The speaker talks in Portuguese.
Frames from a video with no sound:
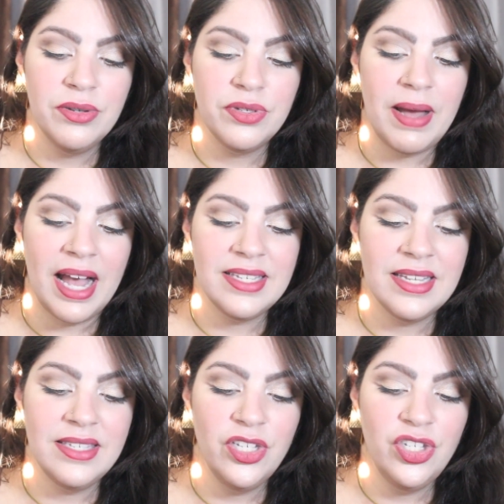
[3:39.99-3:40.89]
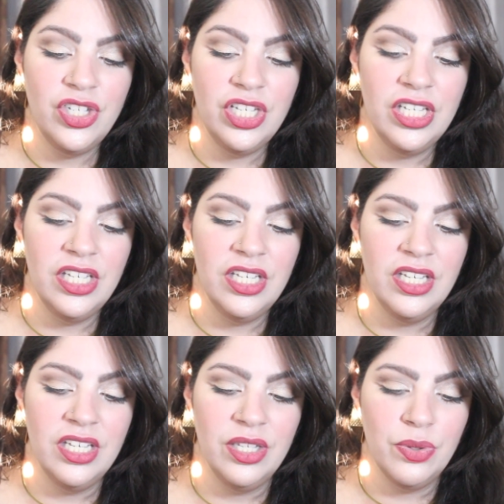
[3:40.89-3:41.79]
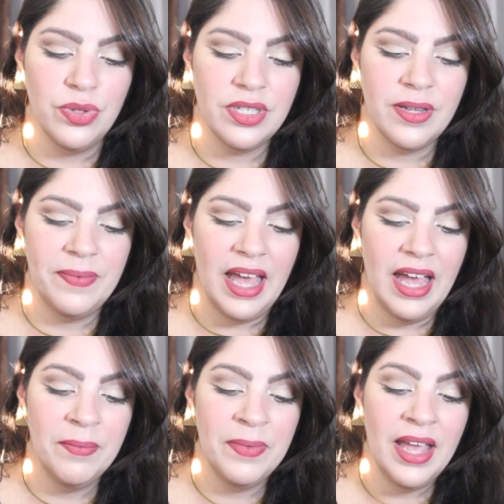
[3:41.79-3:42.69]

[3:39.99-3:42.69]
os mais assistidos, né?